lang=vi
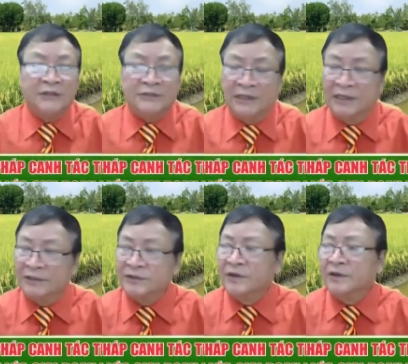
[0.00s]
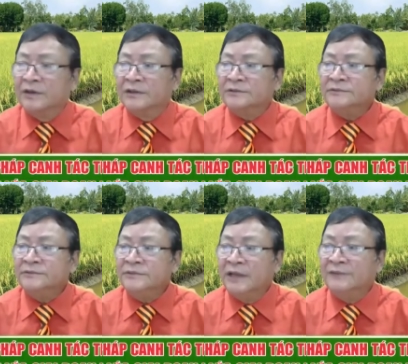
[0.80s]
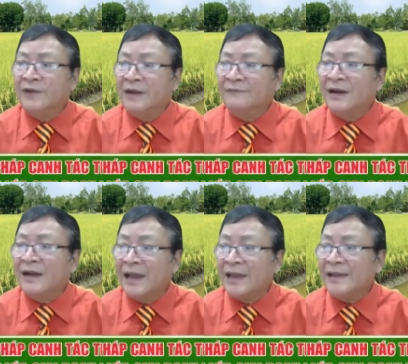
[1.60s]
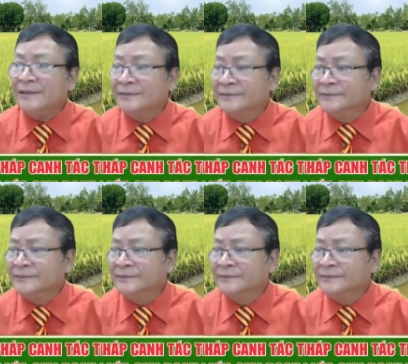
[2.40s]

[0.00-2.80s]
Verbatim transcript: Trước tiên trả lời cho anh Phan Văn Á.